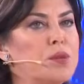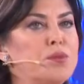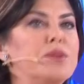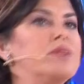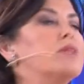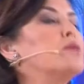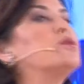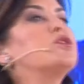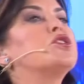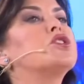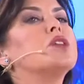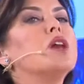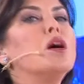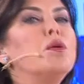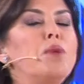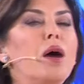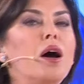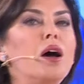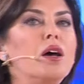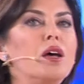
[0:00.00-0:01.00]
bizim için.
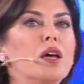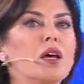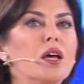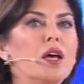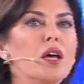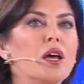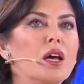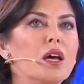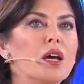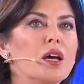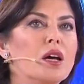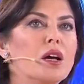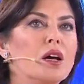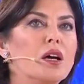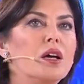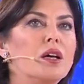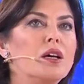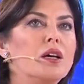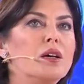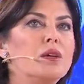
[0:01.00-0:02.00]
Ama
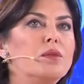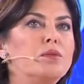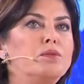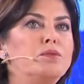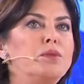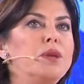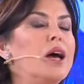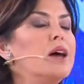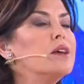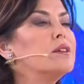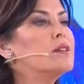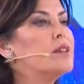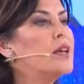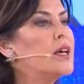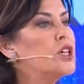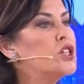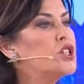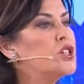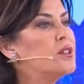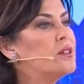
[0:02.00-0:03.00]
e, biraz da
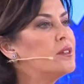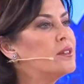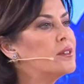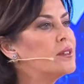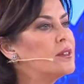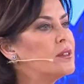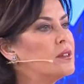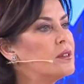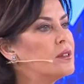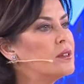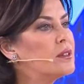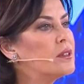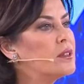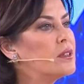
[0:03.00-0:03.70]
eşinizin